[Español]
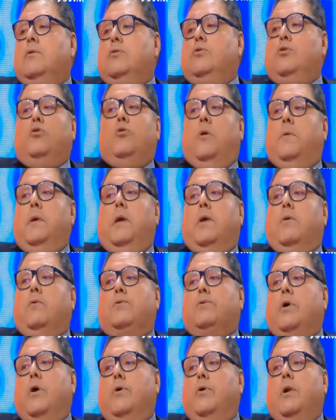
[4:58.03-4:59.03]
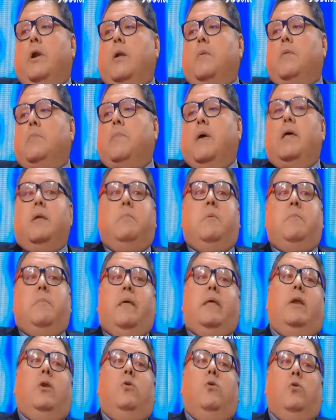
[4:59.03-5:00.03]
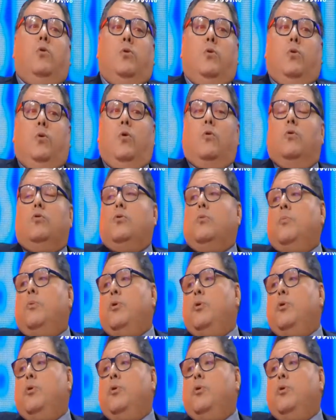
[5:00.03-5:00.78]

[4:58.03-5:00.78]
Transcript: Yo no había escuchado llorar a mi padre. Mi padre no lloró cuando